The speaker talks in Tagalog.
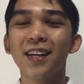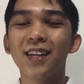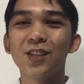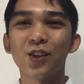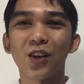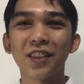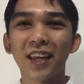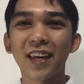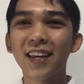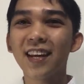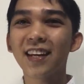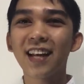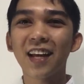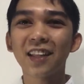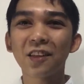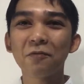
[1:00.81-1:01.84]
So, antayin
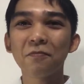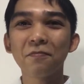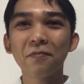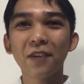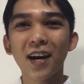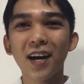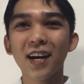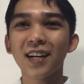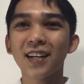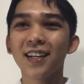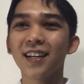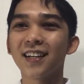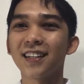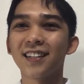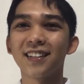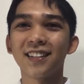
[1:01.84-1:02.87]
lang natin mag
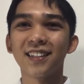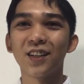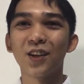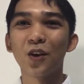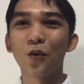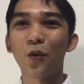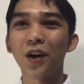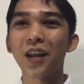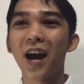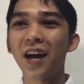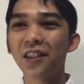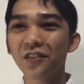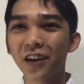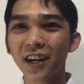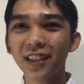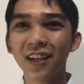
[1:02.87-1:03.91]

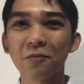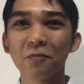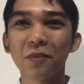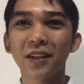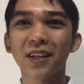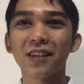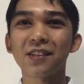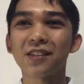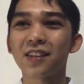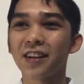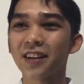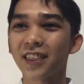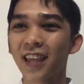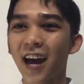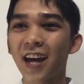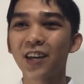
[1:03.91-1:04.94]
100 mag
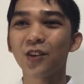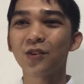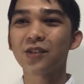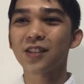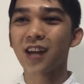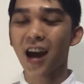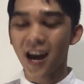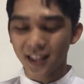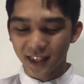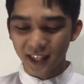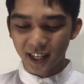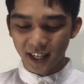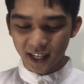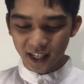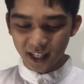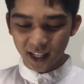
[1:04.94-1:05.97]
start tayo sa
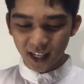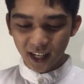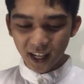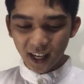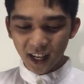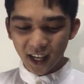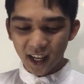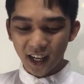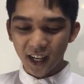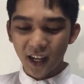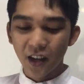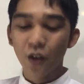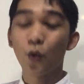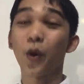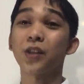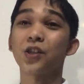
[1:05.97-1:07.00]
ating
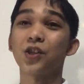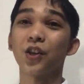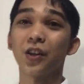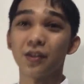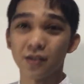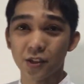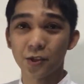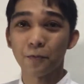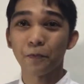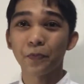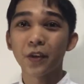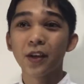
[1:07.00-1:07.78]
questions.